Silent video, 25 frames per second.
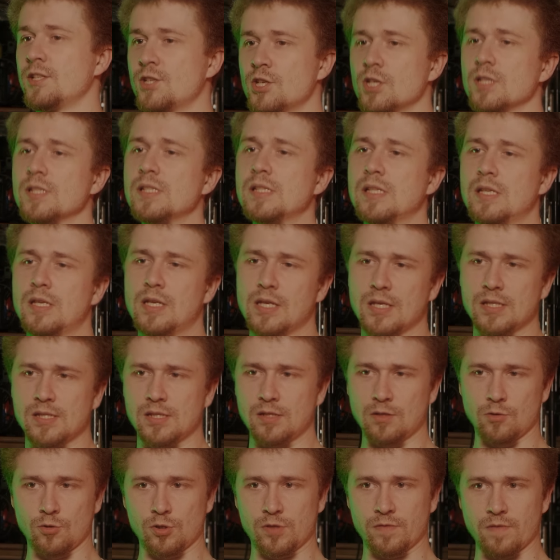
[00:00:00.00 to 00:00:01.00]
честно, я
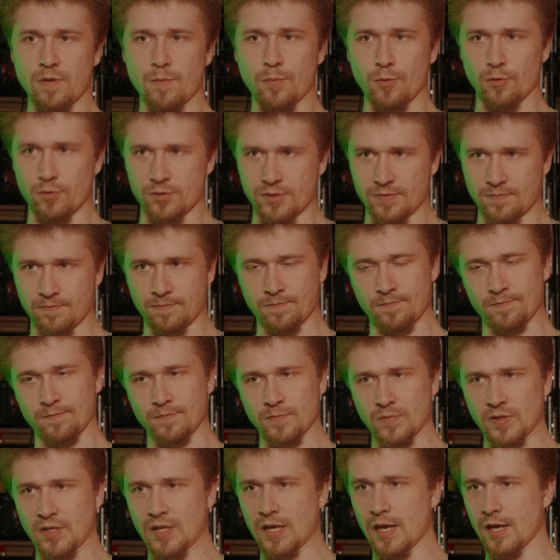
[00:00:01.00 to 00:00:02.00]
задаюсь вопросом.
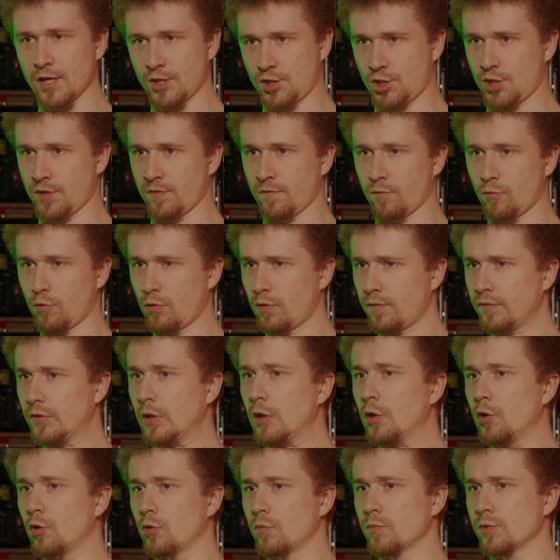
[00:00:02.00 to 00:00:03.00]
Для чего в
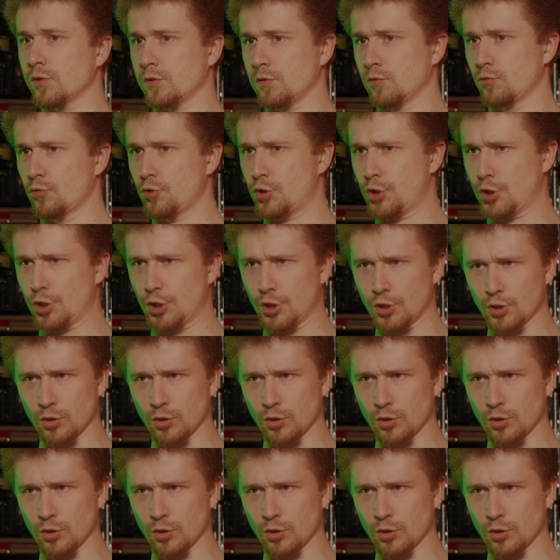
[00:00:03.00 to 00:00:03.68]
таком случае